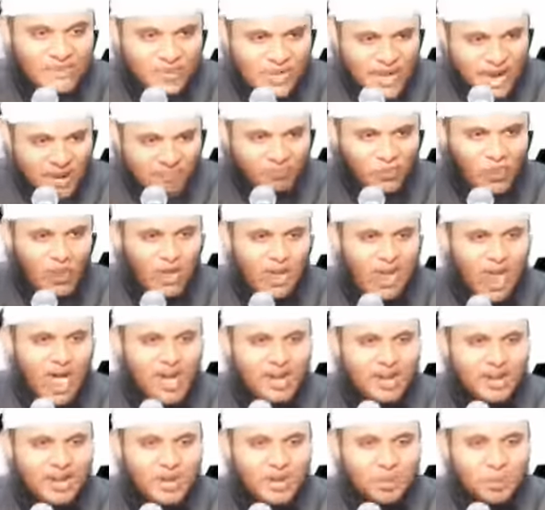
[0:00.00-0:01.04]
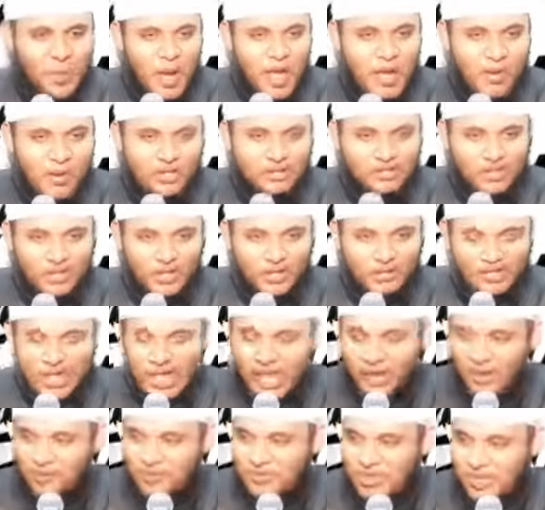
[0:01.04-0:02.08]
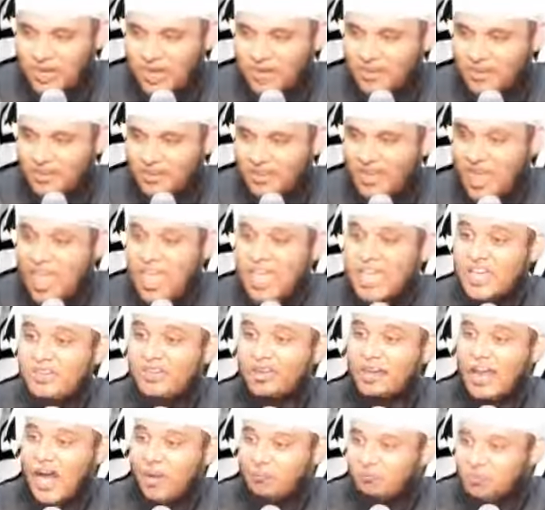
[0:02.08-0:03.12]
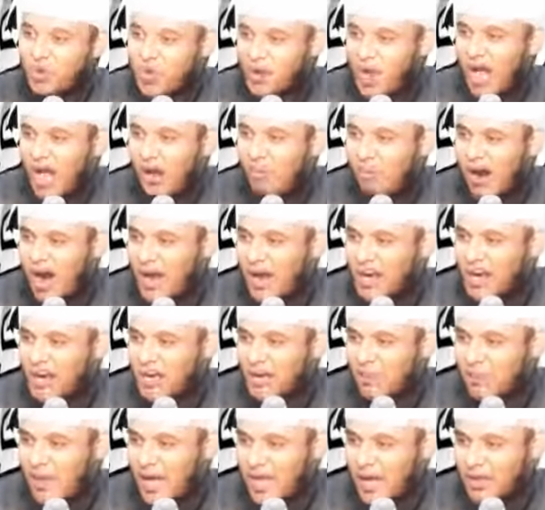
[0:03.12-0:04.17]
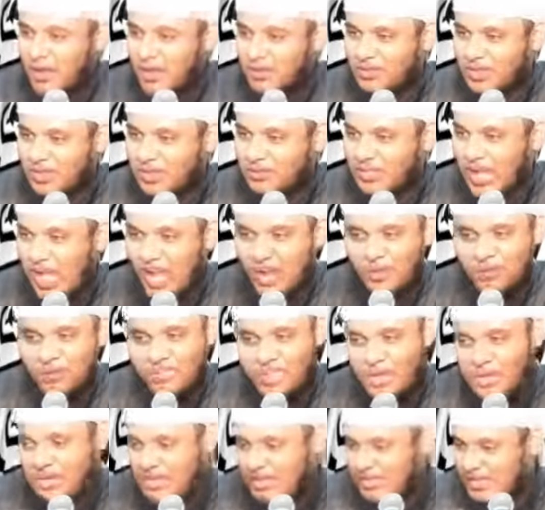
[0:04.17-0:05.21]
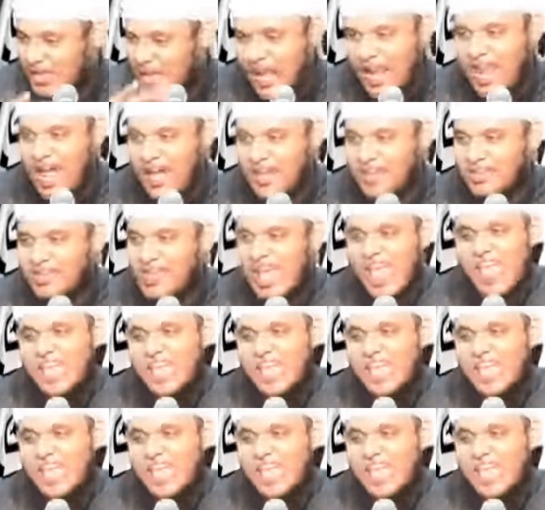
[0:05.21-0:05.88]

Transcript: இவன் அப்துல்லா என்று பெயர் வைத்திருந்தாலும் சரி இவன் அப்துல் ரஹ்மான் என்று பெயர் வைத்திருந்தாலும் சரி இல்லை